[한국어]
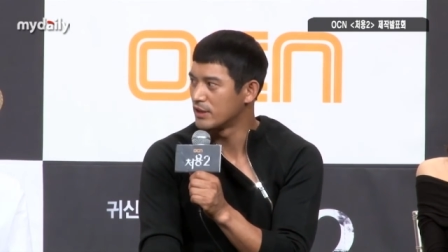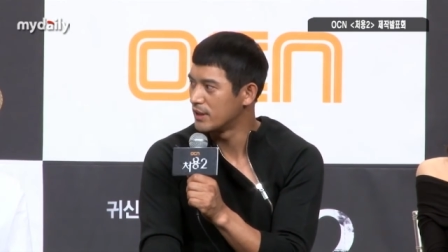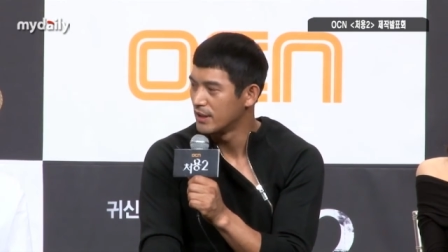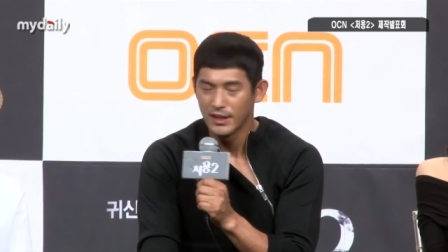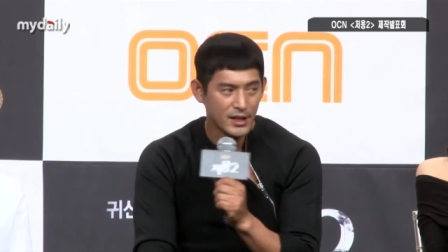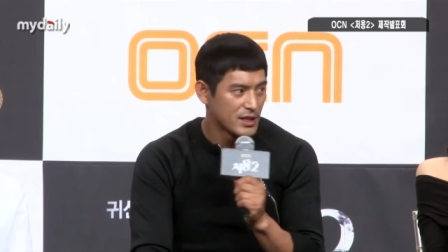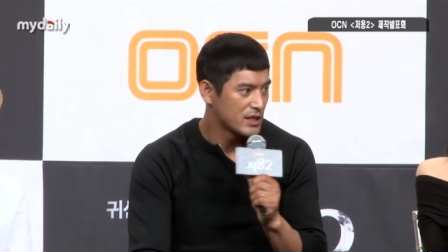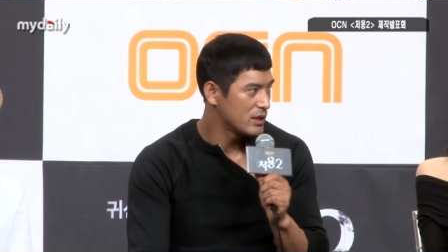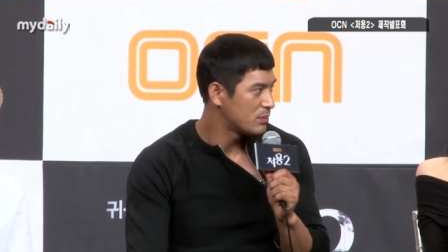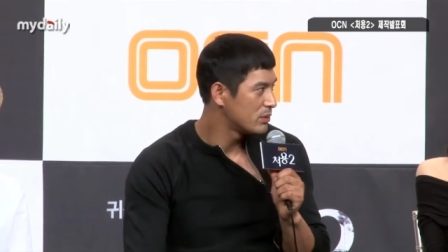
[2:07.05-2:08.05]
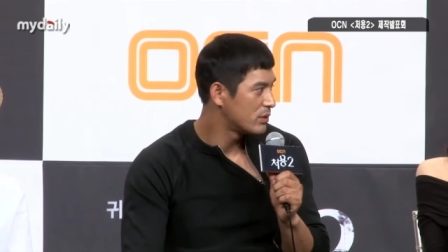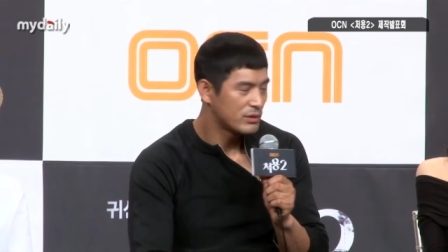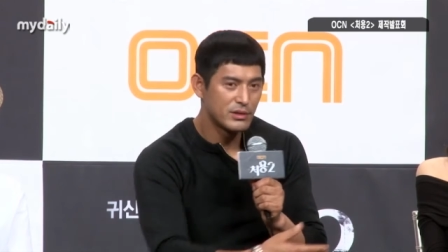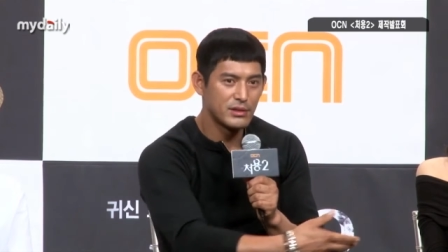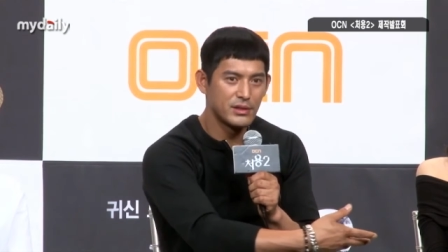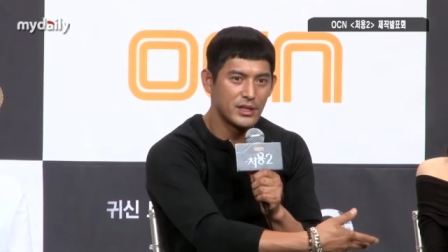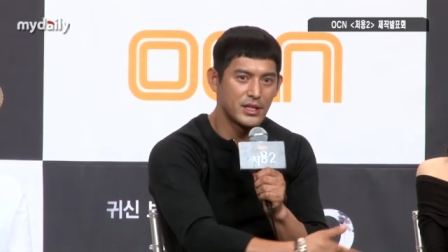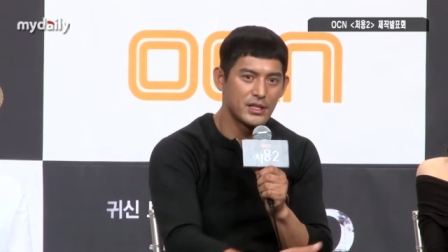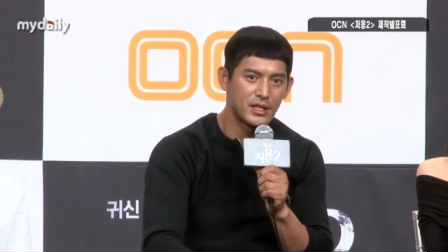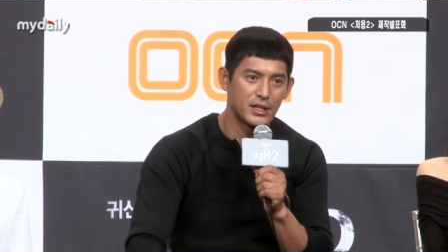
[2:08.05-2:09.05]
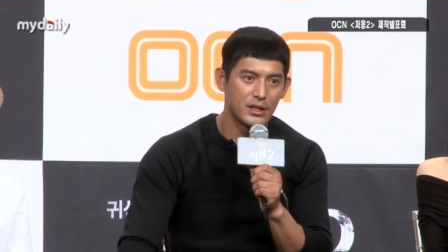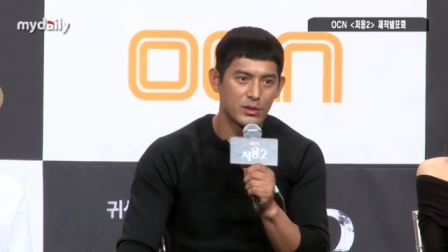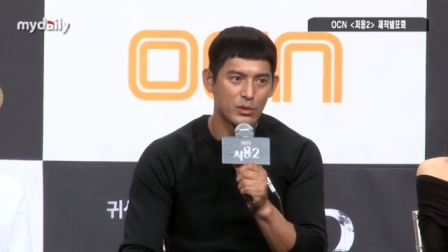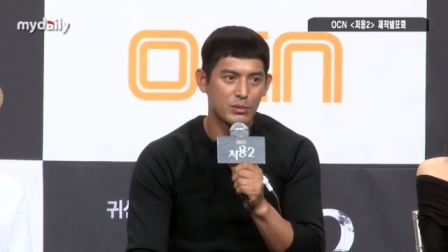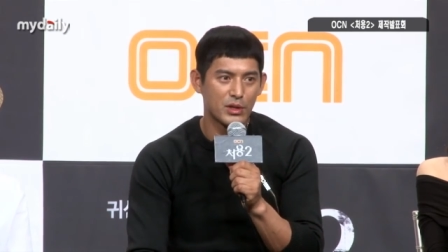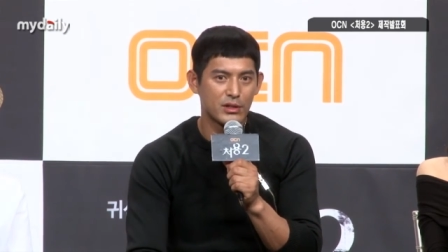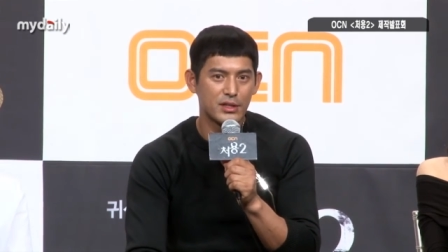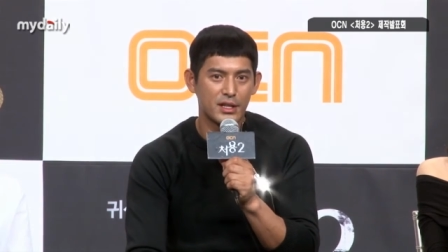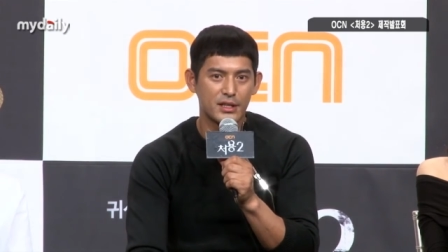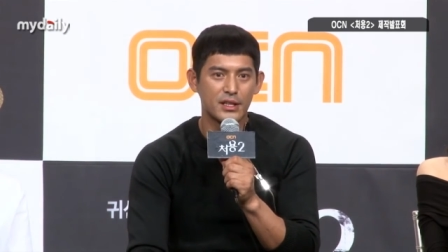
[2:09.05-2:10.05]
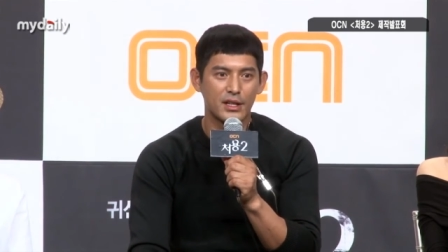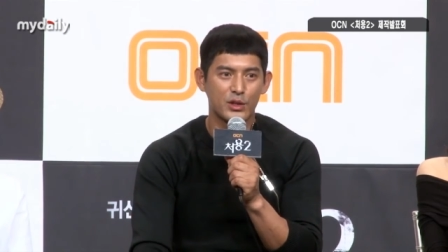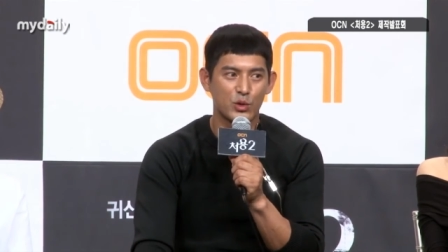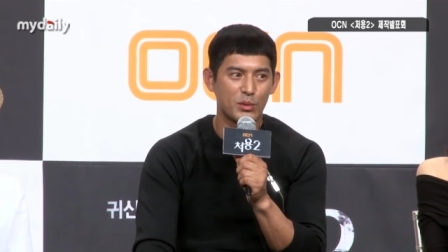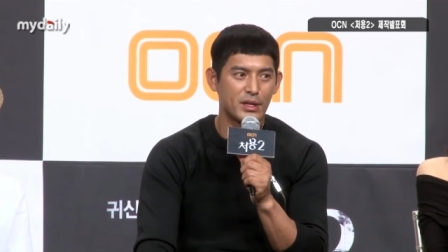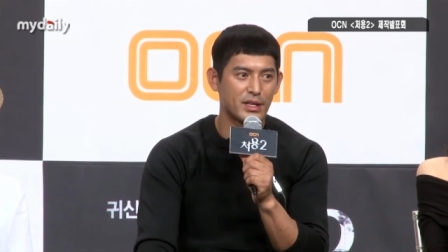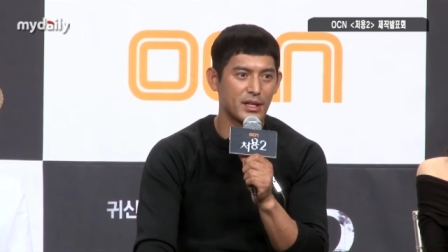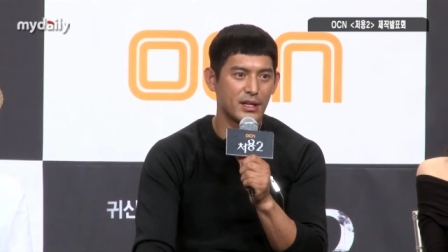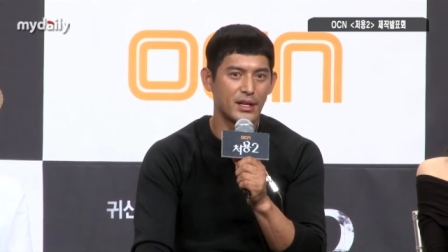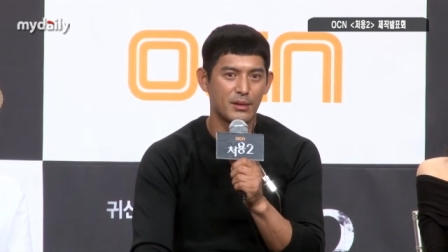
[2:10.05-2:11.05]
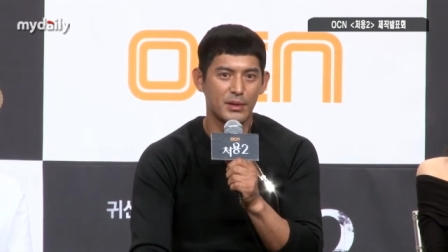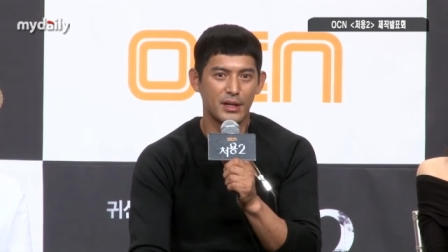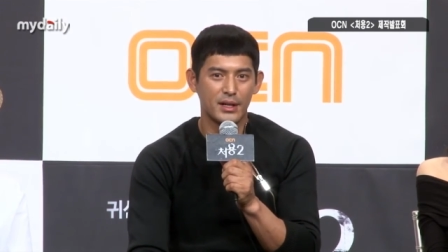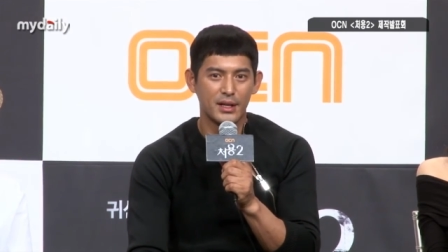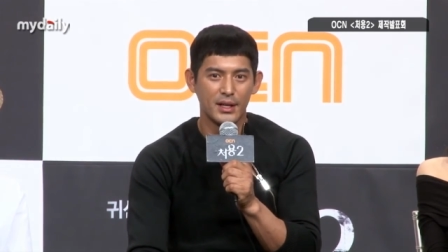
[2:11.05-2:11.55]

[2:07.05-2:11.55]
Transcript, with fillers: 이제 신입부원들이 이제 조금 적응하는데 초반에 아마